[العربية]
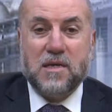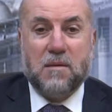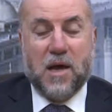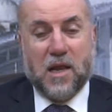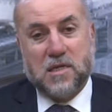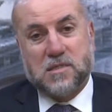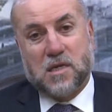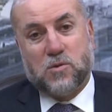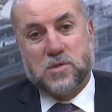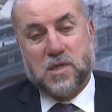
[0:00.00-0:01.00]
النبي عليه
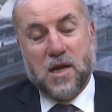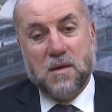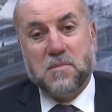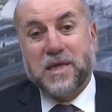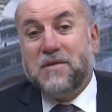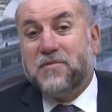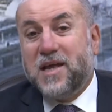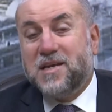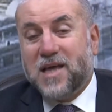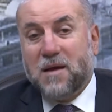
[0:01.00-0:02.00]
الصلاة والسلام كيف
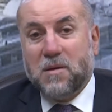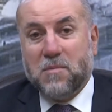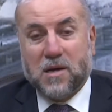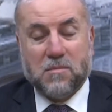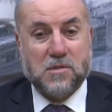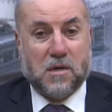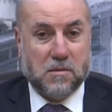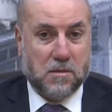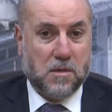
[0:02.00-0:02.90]
كان يتعامل مع رمضان